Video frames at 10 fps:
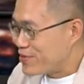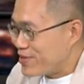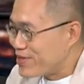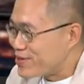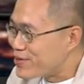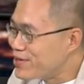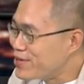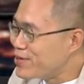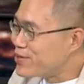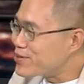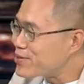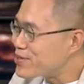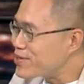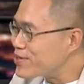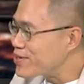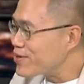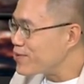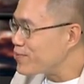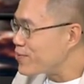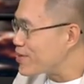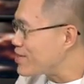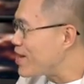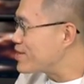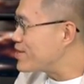玉那种。就是一个伟大